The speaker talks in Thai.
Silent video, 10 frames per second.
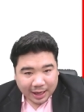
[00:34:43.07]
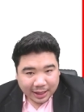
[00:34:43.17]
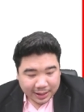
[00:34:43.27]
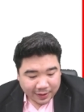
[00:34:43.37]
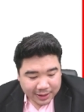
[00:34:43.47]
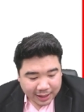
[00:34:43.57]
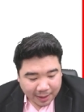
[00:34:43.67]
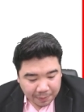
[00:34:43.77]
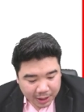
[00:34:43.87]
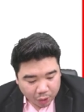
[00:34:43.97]
เดี๋ยวอาจารย์
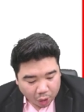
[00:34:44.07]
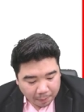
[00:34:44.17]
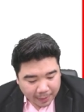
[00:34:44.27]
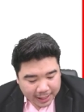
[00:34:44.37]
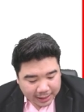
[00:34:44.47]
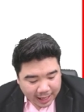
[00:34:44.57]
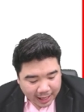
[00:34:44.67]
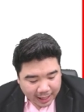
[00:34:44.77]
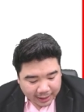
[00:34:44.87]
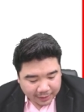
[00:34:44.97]
แก๊ปจะก๊อปไปอีกหน้า
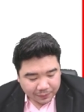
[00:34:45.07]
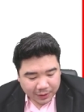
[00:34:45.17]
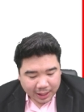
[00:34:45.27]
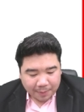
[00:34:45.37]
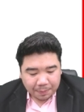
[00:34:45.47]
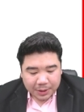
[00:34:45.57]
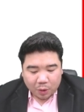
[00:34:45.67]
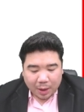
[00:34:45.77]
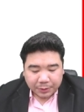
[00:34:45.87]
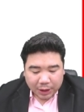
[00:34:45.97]
ให้นะครับ เพื่อ
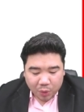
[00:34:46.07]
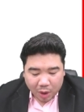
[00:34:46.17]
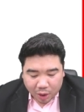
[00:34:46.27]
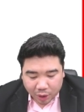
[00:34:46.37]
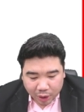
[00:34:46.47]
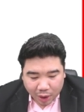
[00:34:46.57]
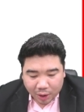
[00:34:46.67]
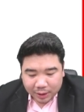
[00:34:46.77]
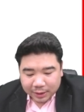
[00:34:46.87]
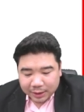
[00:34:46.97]
ความสะดวกของน้อ
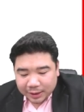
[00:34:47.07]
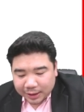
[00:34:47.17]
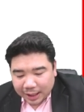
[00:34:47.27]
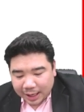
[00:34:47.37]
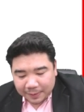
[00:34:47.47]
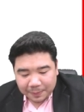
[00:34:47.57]
งๆนนะ